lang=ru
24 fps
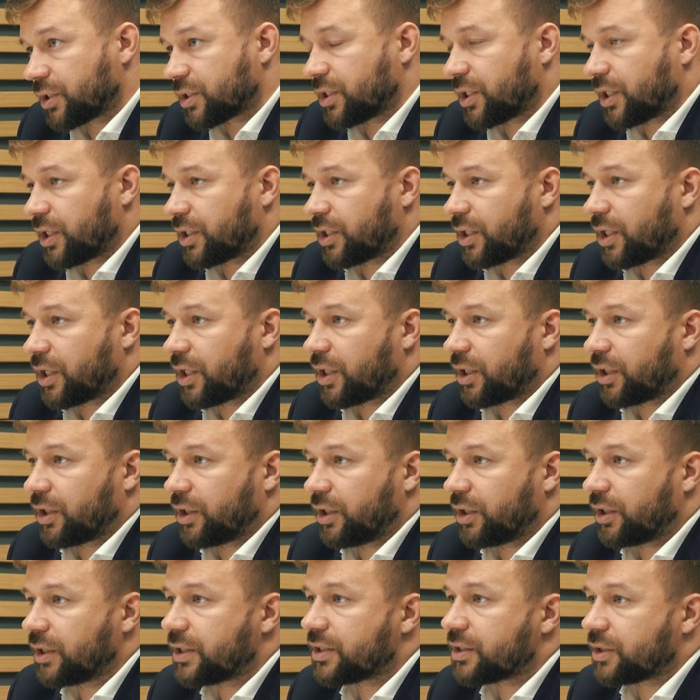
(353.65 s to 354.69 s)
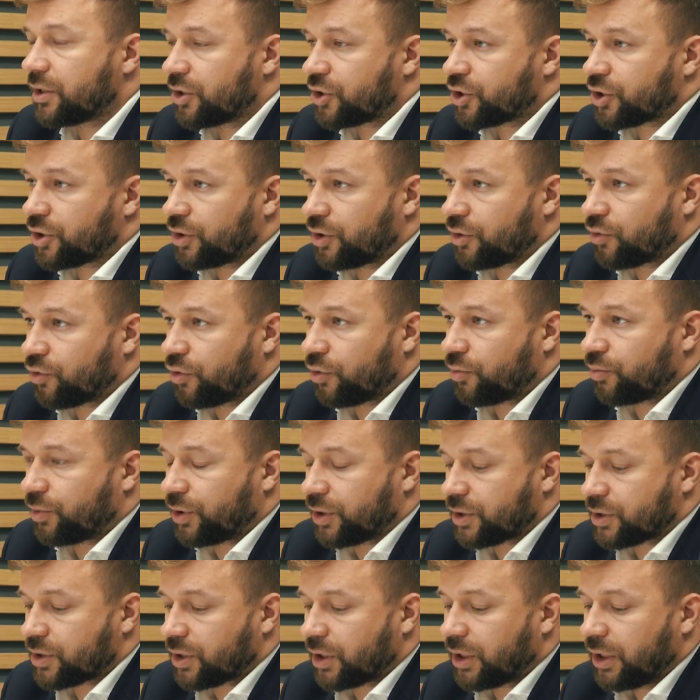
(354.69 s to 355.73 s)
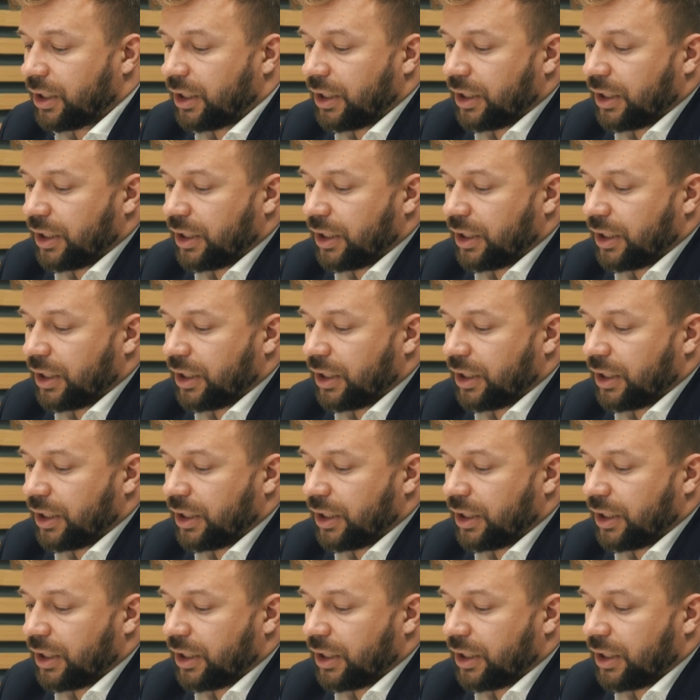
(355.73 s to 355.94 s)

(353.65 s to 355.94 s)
здания и гостиничные комплексы.